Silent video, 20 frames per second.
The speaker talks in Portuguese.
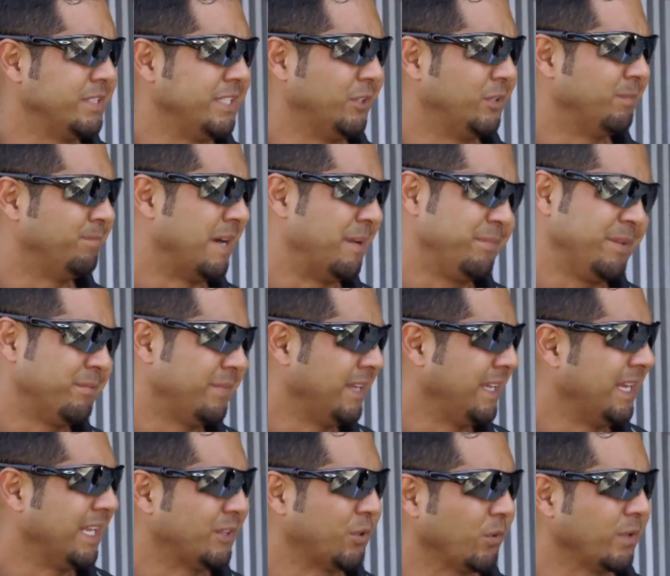faltava o pai
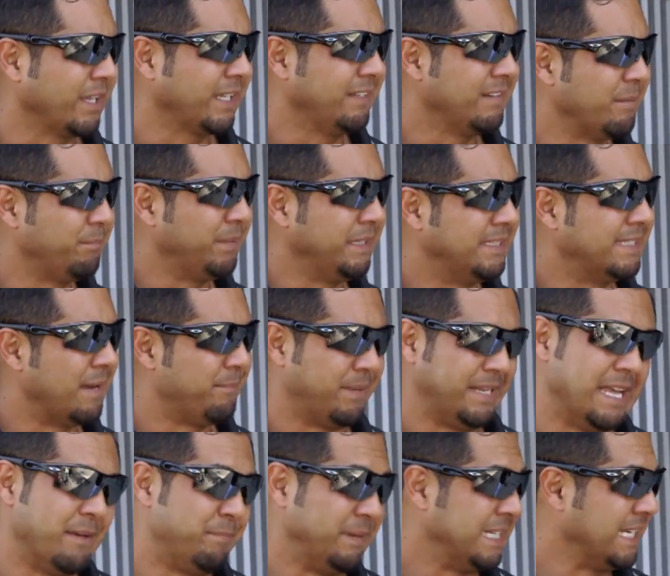pintar o caminhão. Tava
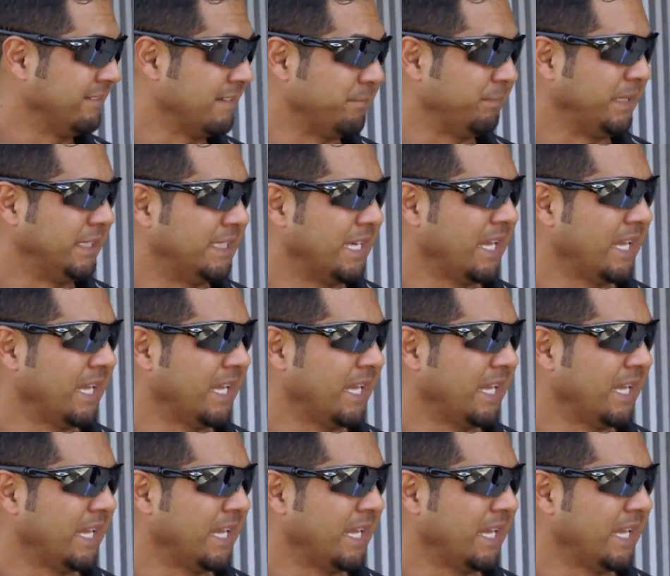pronto para